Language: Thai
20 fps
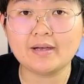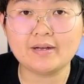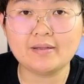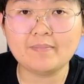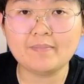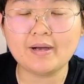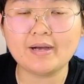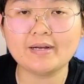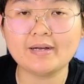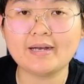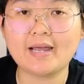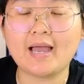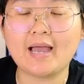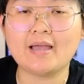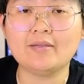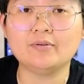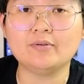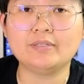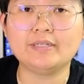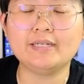Early Bird นะคะ
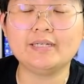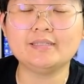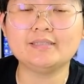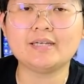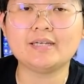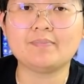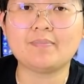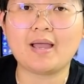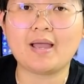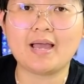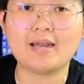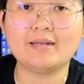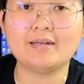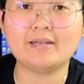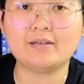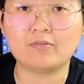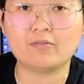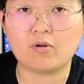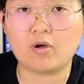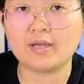อยู่
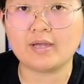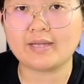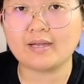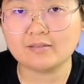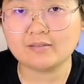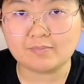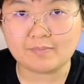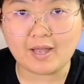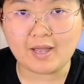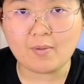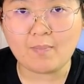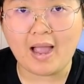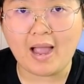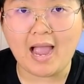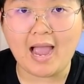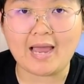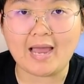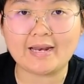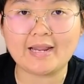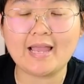ที่ 7,199 บา
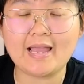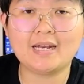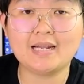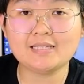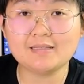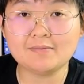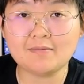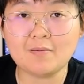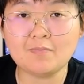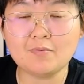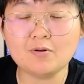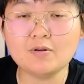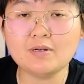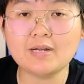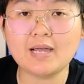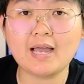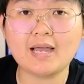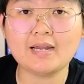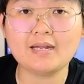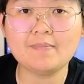ทและสำหรับรุ่น
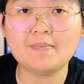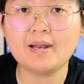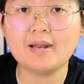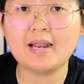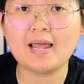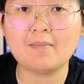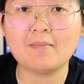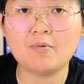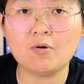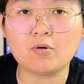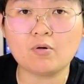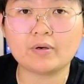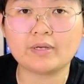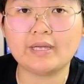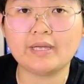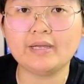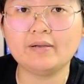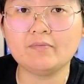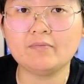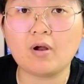นะคะที่เป็นแรม6
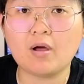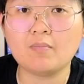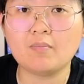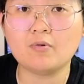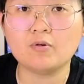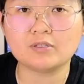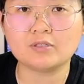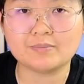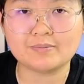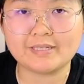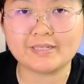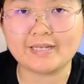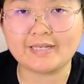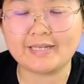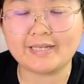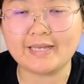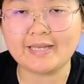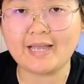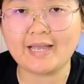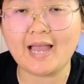กิกรอม
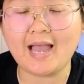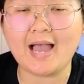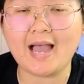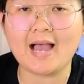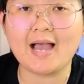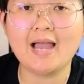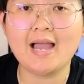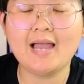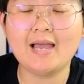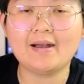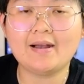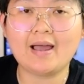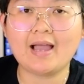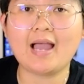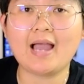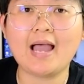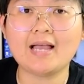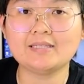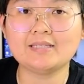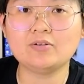64 กิกค่ะรา
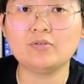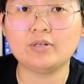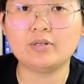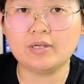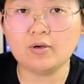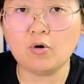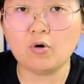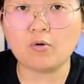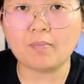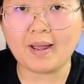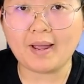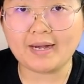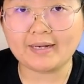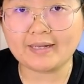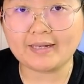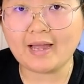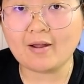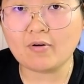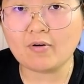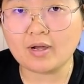คาจะอยู่ที่
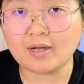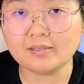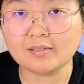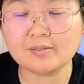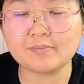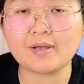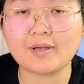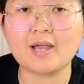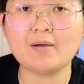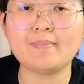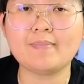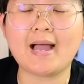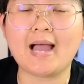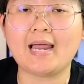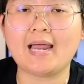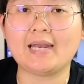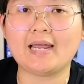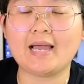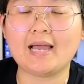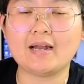6,999 บา
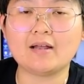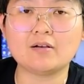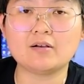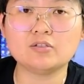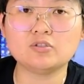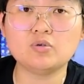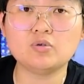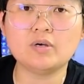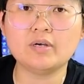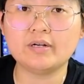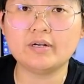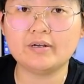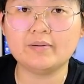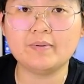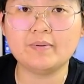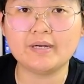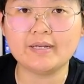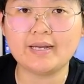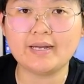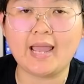ทนะคะแล้วก็ช่วง Early
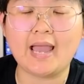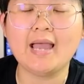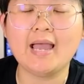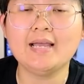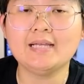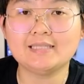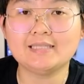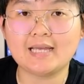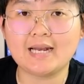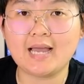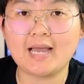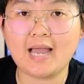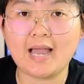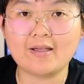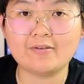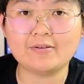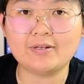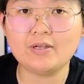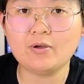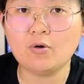Bird เนี่ยจะราคา
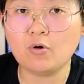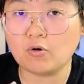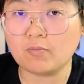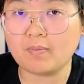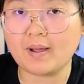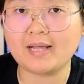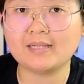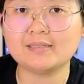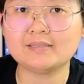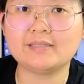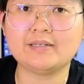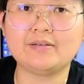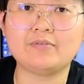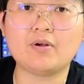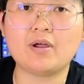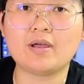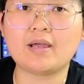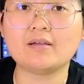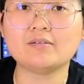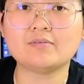อยู่ที่ 6,499
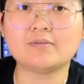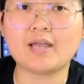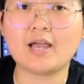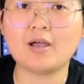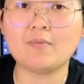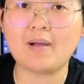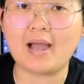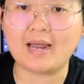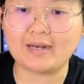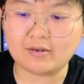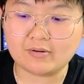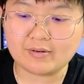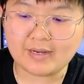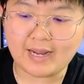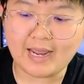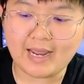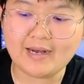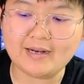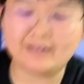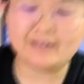บาทเท่า
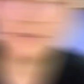นั้น